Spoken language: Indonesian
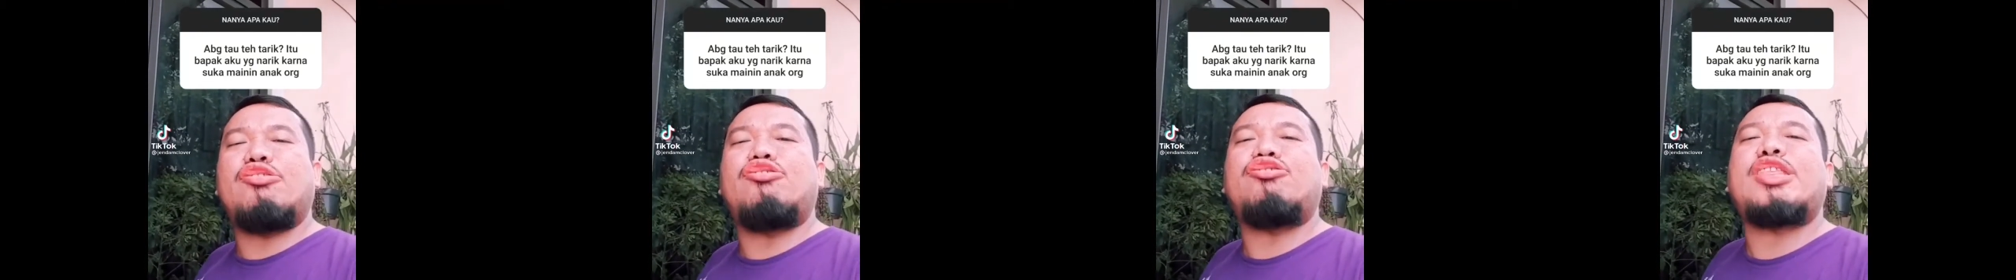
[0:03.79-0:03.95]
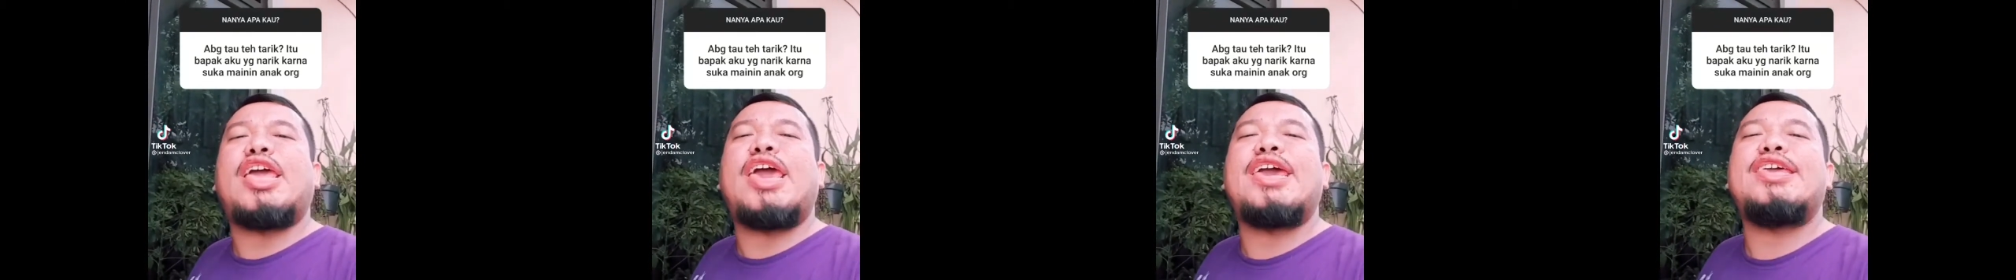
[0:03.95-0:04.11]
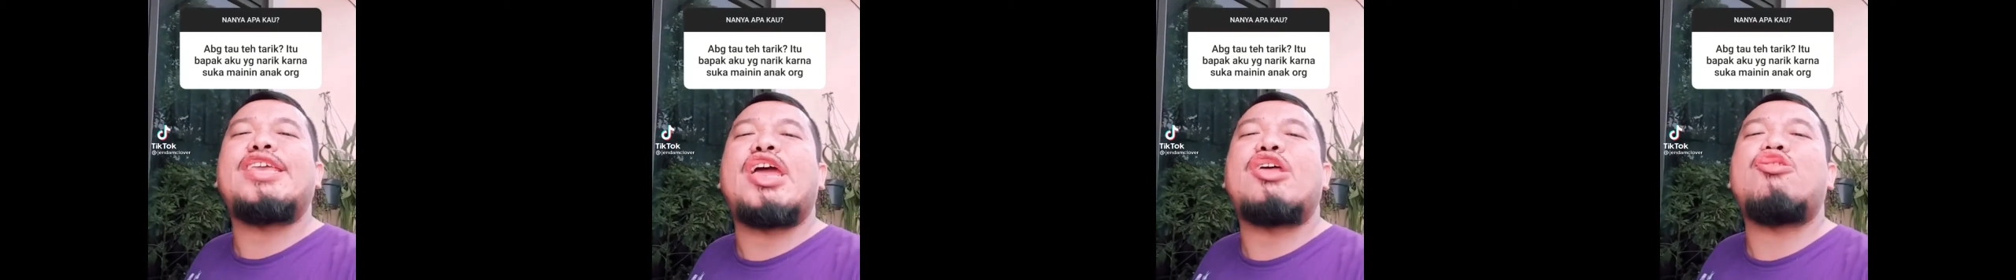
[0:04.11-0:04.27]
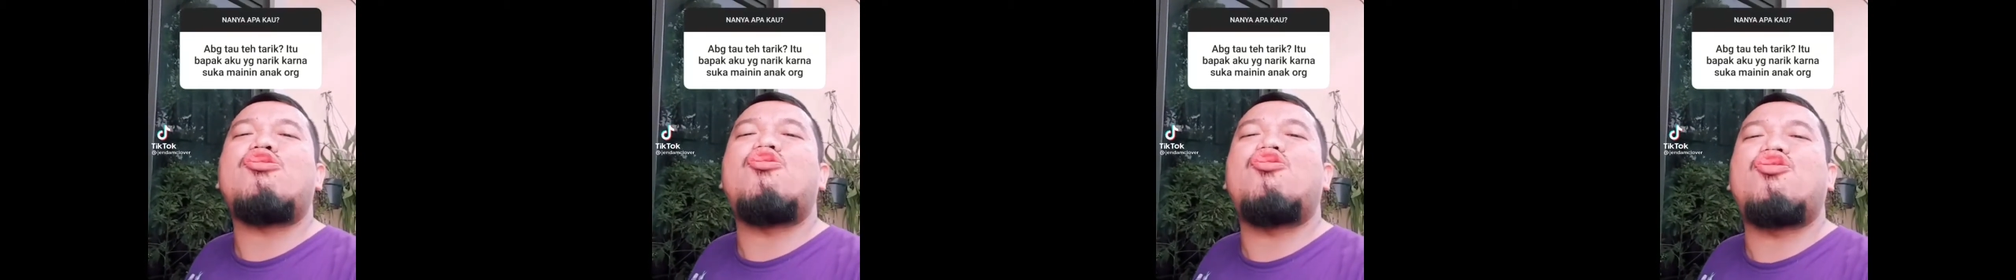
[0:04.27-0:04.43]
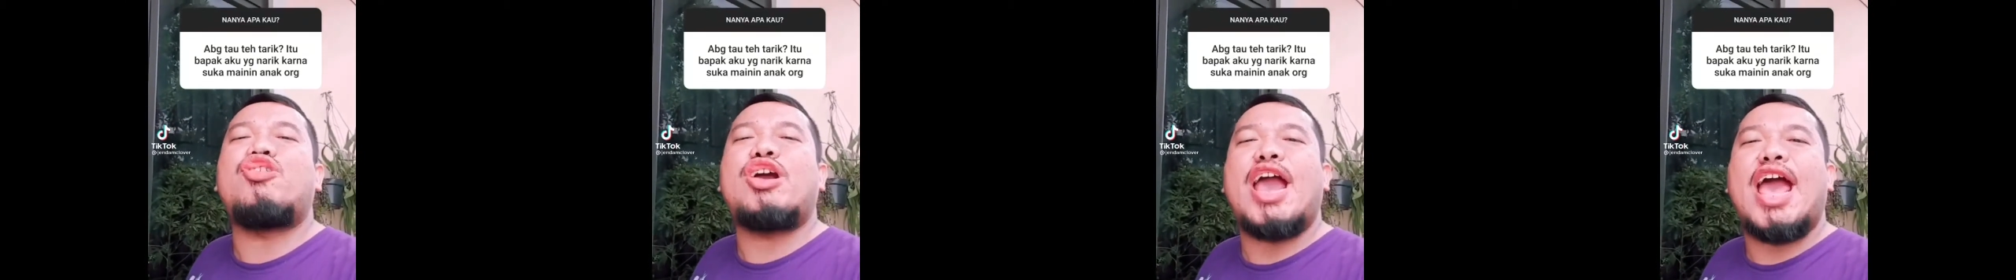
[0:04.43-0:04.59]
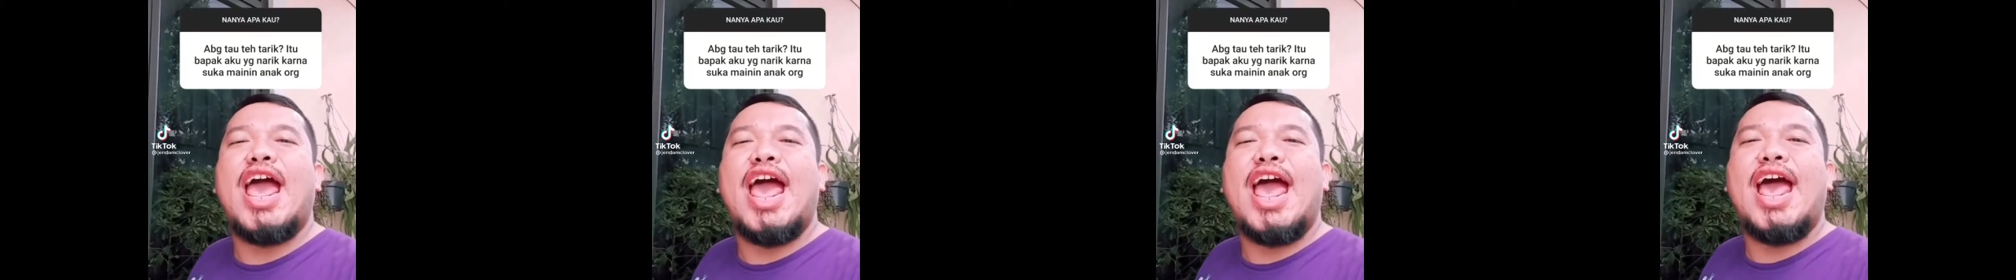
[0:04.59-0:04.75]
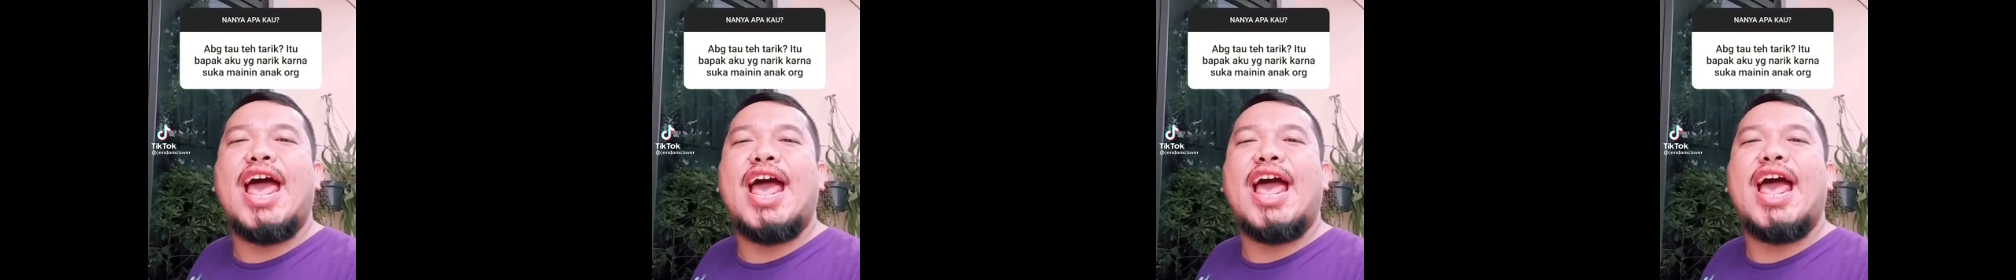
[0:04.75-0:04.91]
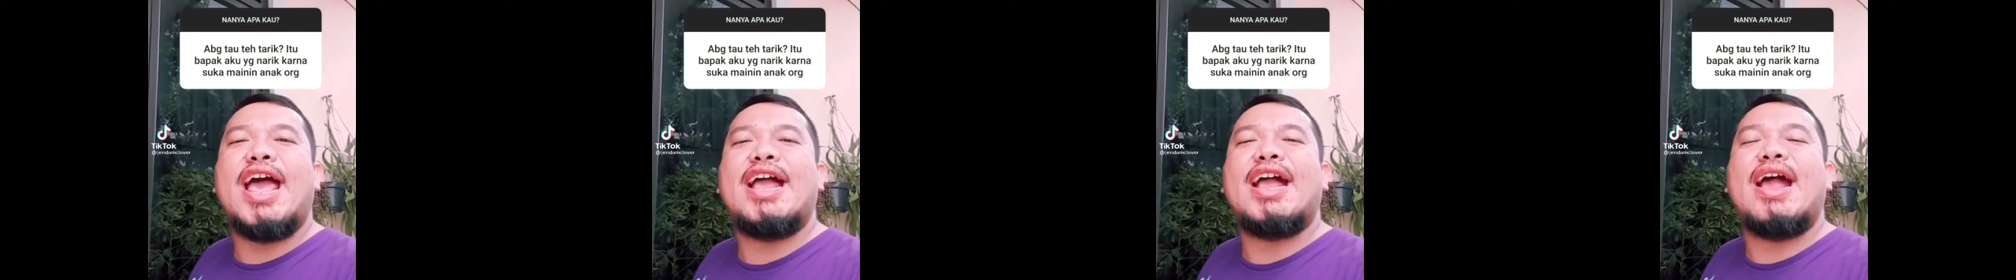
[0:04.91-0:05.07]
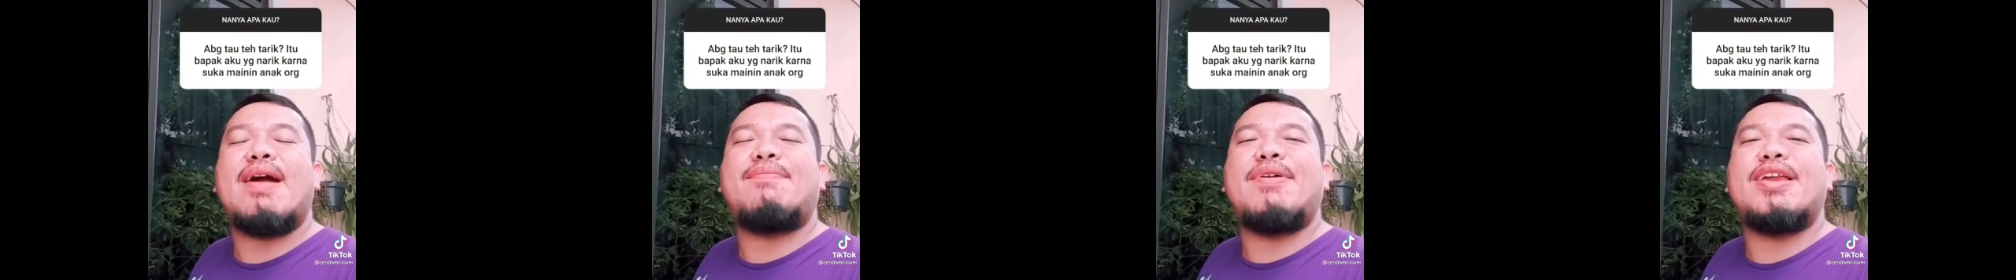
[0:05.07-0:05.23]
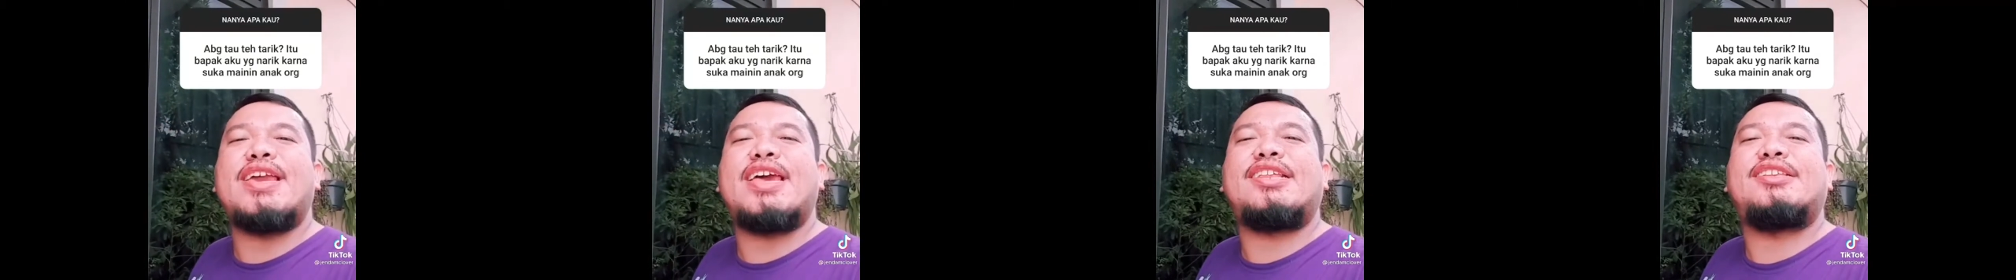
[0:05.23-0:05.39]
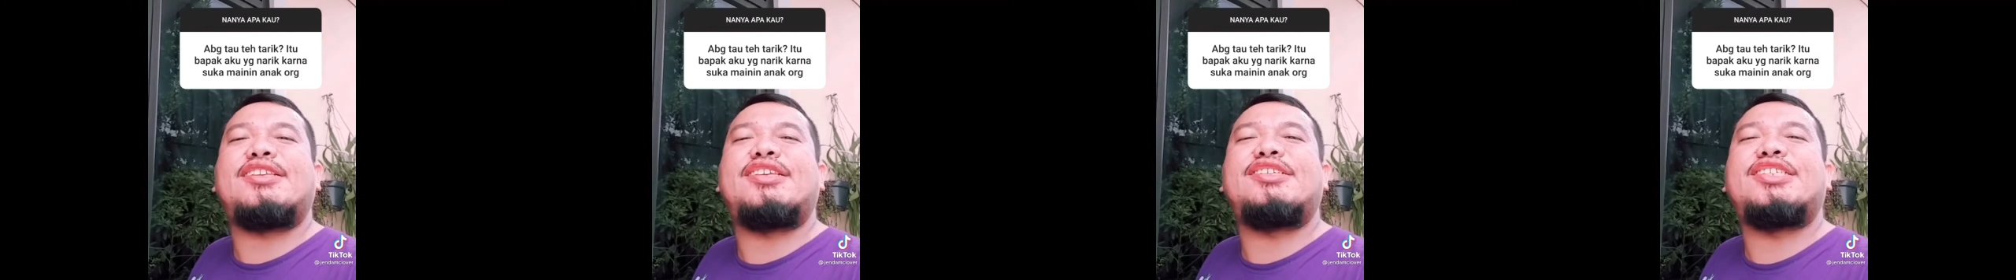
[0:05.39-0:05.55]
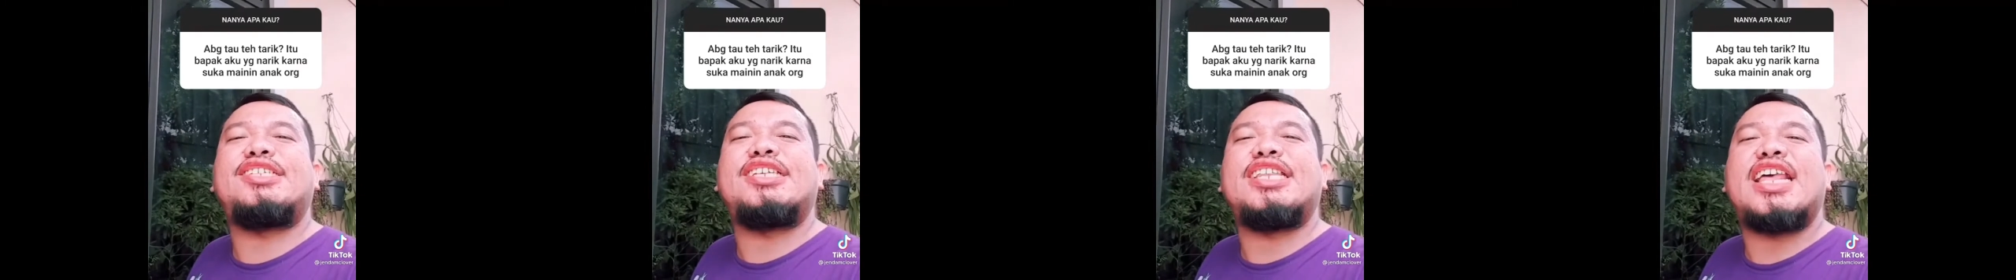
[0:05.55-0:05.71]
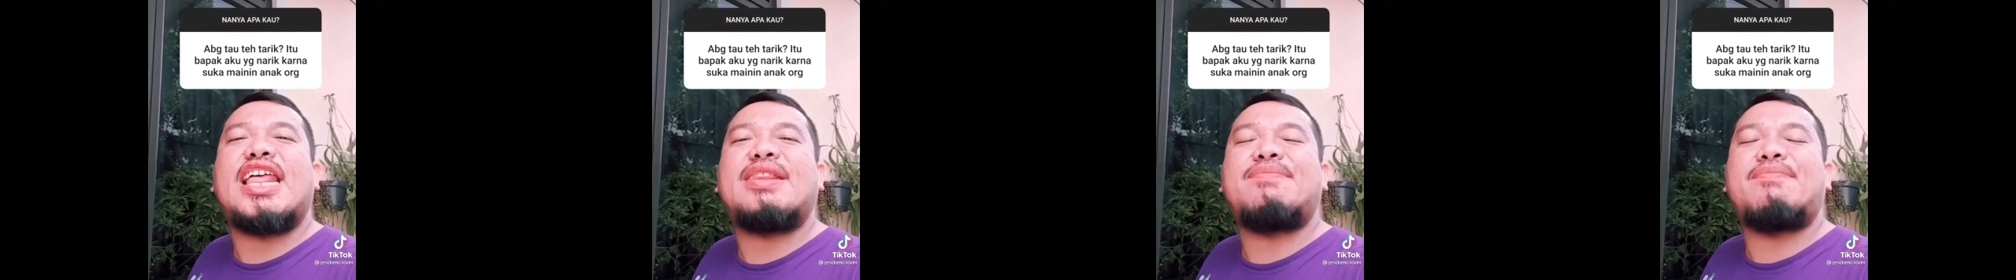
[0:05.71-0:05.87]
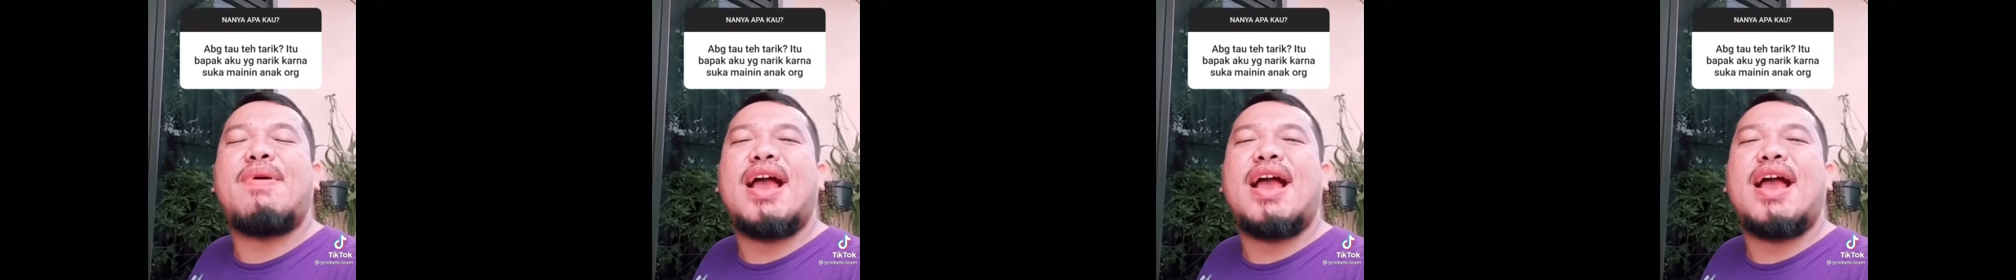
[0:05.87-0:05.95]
Itu tehnya nunggak, ah, nggak bayar cicilan,